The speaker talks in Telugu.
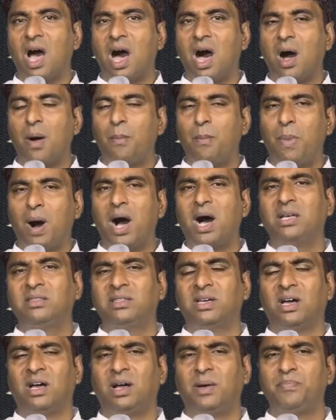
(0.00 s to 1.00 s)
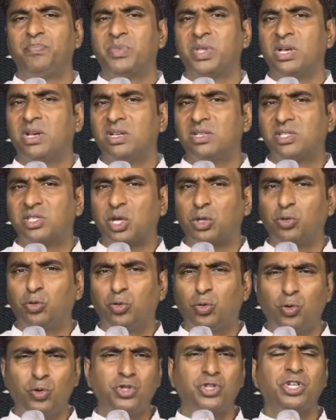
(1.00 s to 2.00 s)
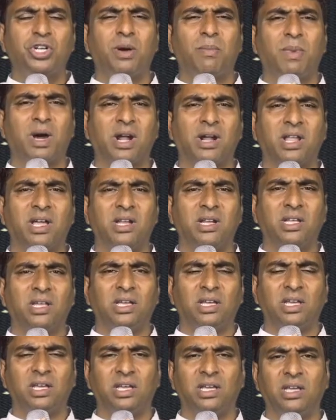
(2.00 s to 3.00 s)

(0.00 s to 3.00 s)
ఆ బాధ సంతోషంగా మారడానికి